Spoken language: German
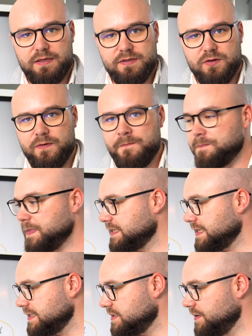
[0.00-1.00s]
So,
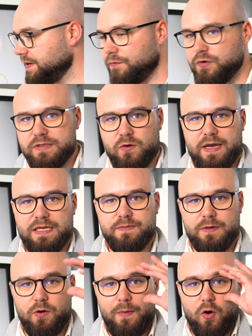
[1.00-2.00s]
das heißt, äh, da wirst du auch
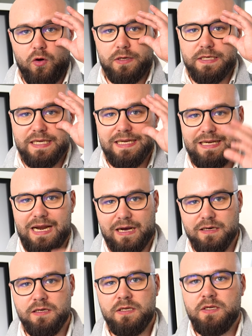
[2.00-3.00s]
erstmal nochmal ordentlich
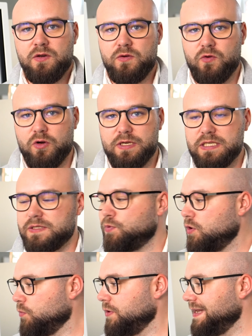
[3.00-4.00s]
hinlangen und ordentlich ins
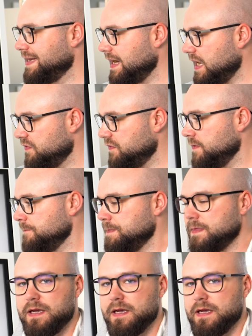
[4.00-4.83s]
Portemonnaie greifen,